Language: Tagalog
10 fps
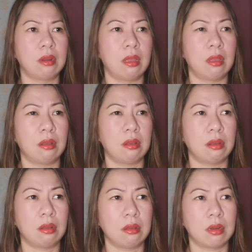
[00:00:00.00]
Na
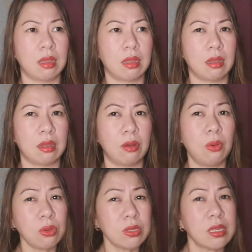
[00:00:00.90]
na,
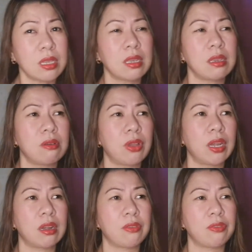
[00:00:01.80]
oh sige,
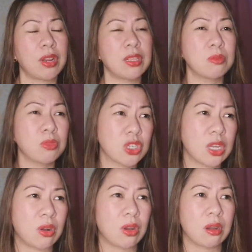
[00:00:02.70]
okay lang na friend mo
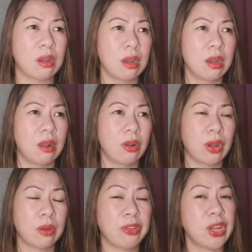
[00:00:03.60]
siya or,
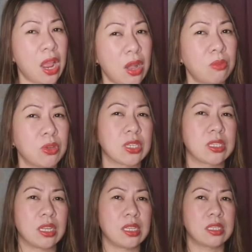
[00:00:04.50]
or pinalo mo siya
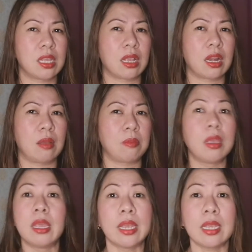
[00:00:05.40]
sa Instagram.
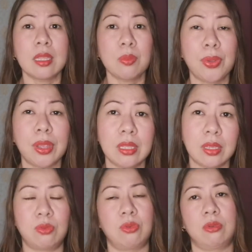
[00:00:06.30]
Hindi
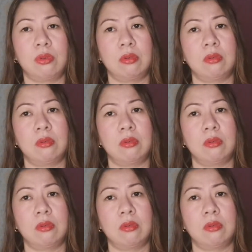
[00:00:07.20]
pwede yun.